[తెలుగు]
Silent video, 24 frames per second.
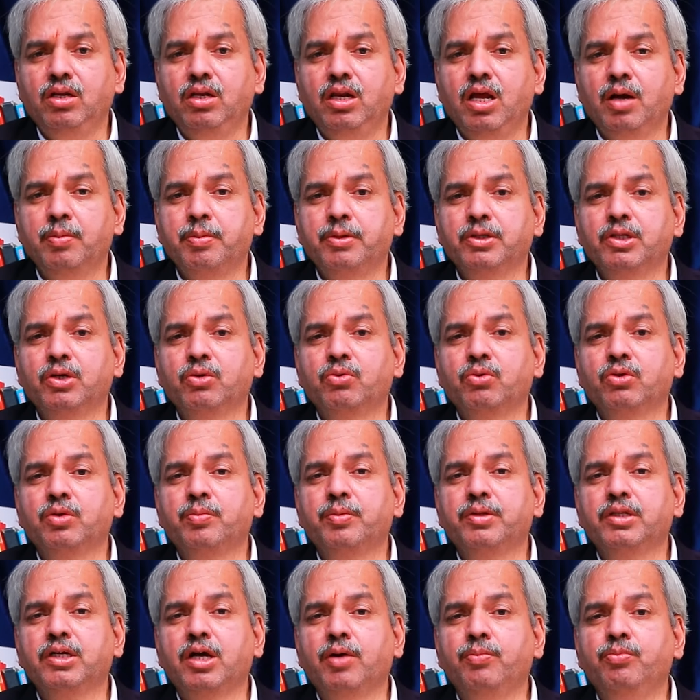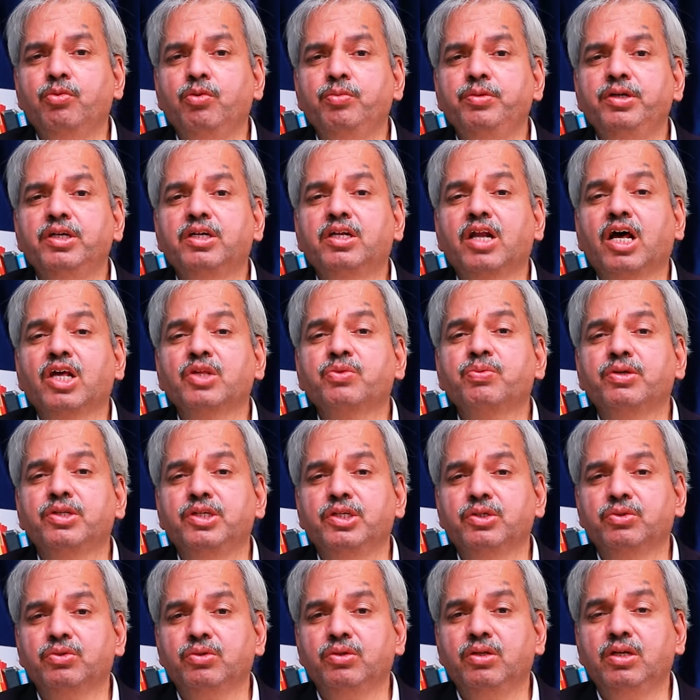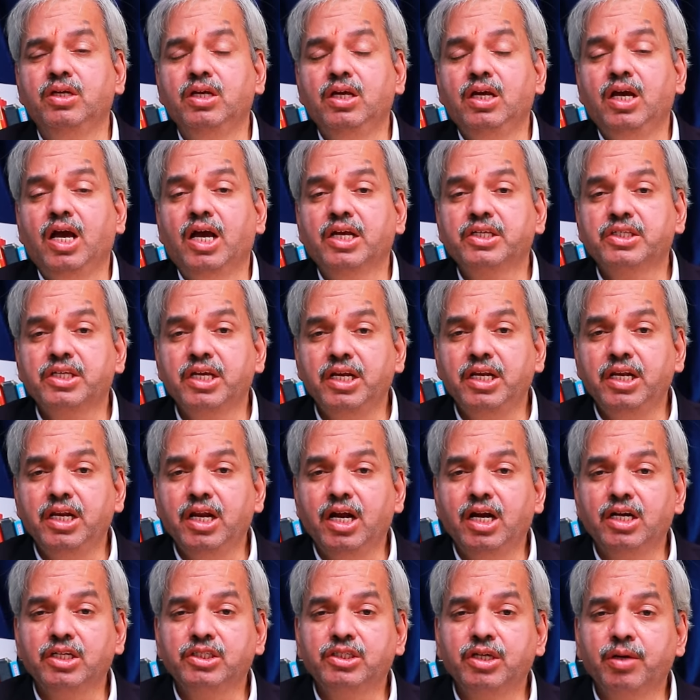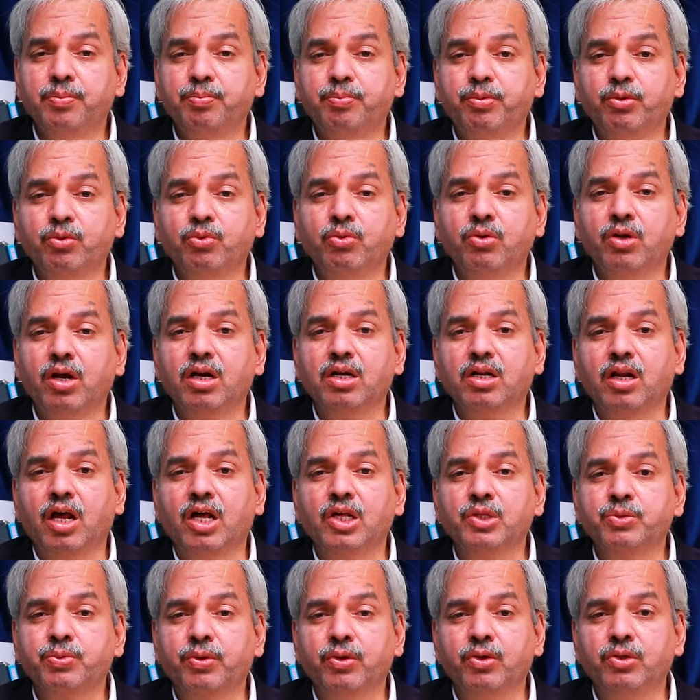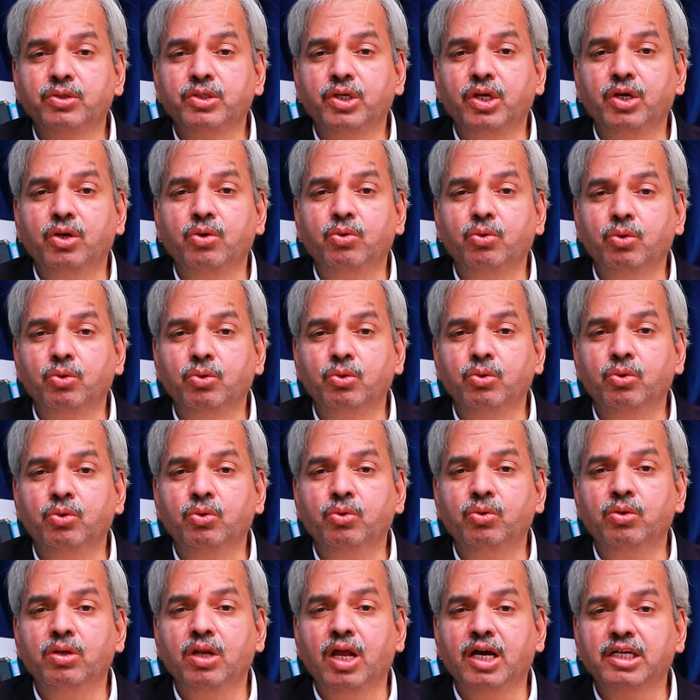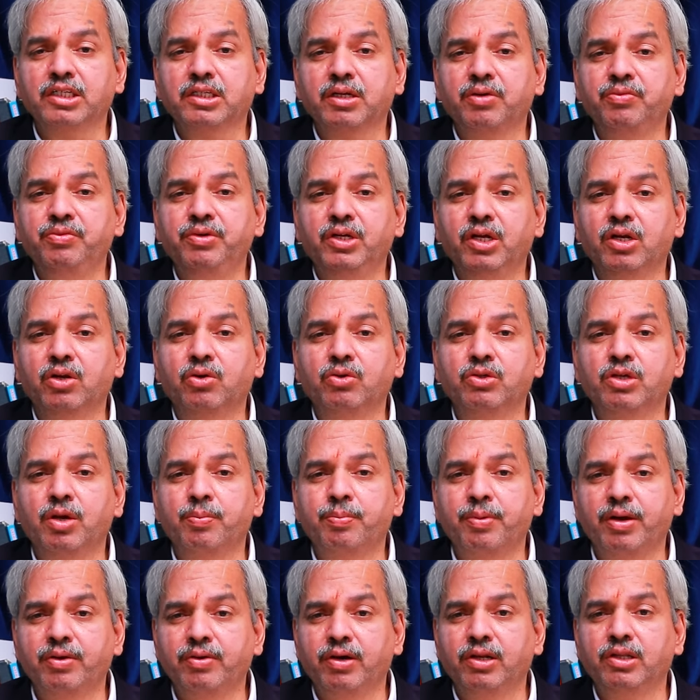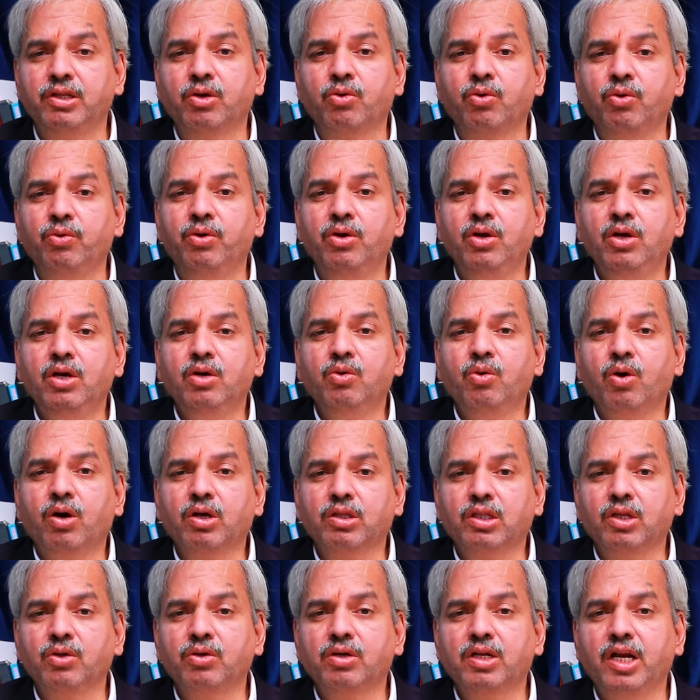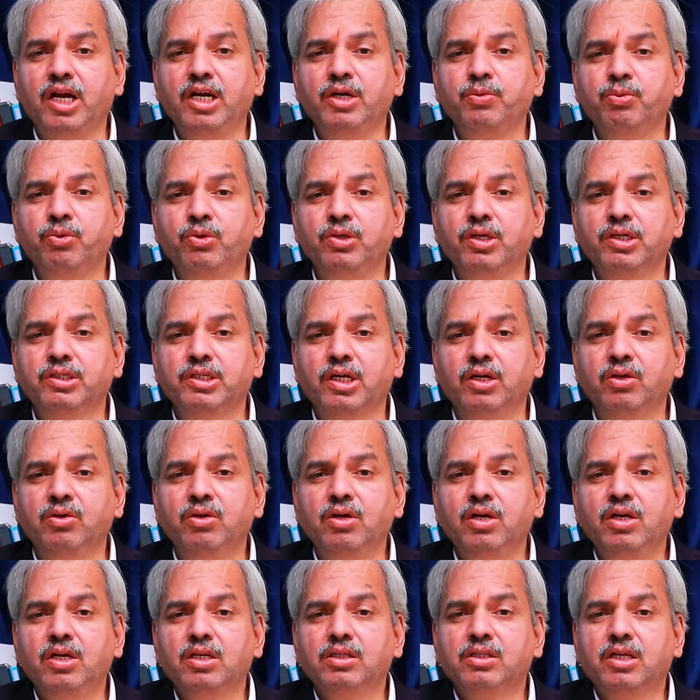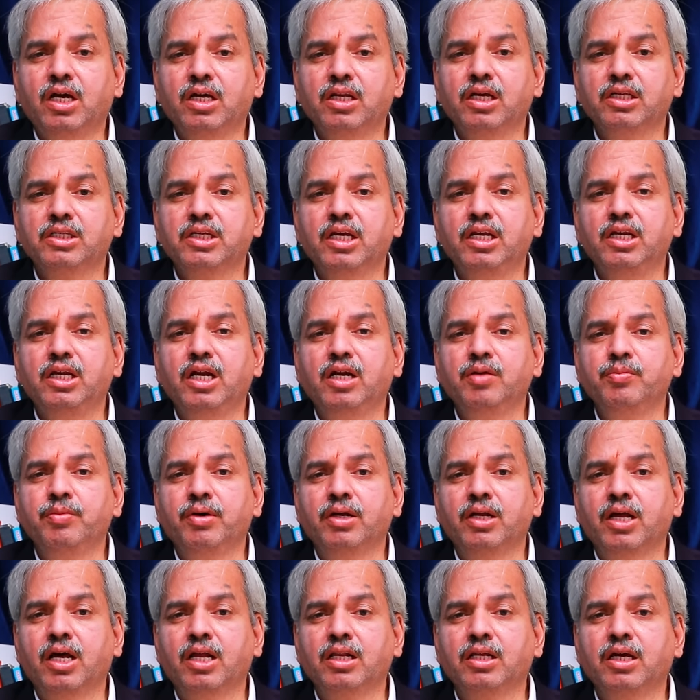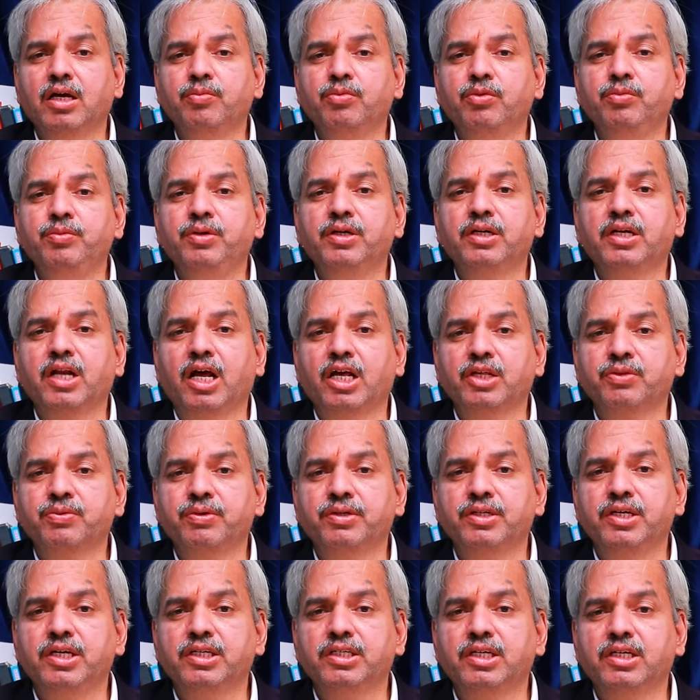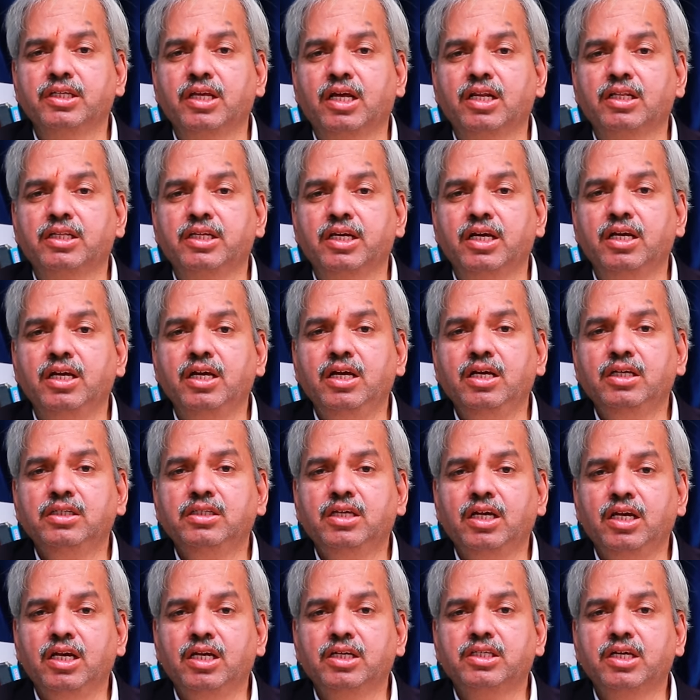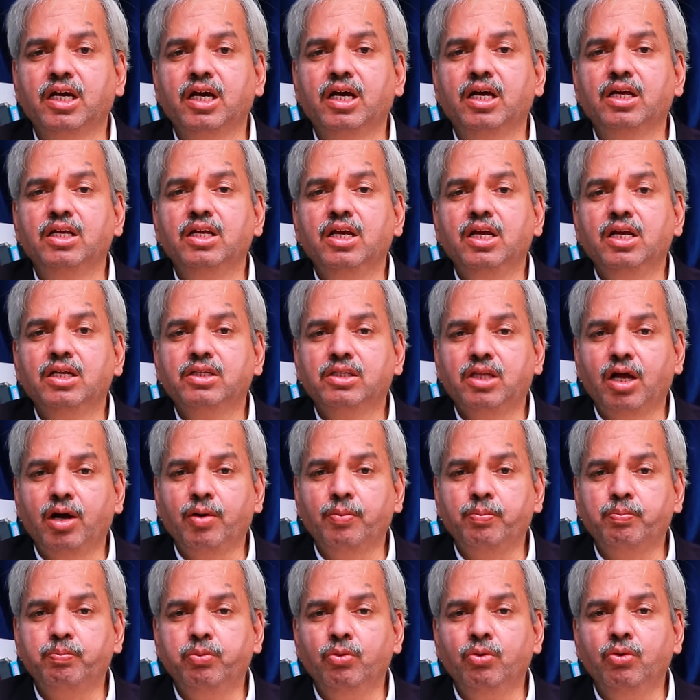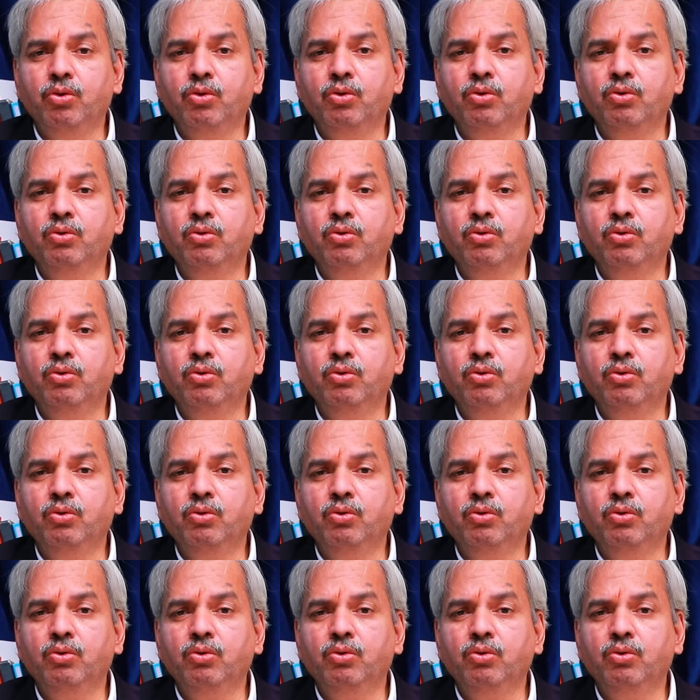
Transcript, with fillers: లేకపోతే కొంతమందికి ఆ భూమిని ట్రాన్స్ఫర్ చేస్తున్నారు అసైన్ ల్యాండ్స్ ఎప్పుడు కూడా ట్రాన్స్ఫర్లు చేయకూడదు లాస్ట్ టైం వీడియోలో కూడా చెప్పాయి వాళ్ళ ఒక అతను క్లయింట్ ఫోన్ చేశాడు సార్ అసైన్ ల్యాండ్ మా నాన్నగారి భూమిని ట్రాన్స్ఫర్ చేశాను సార్ చేయొచ్చా తప్పు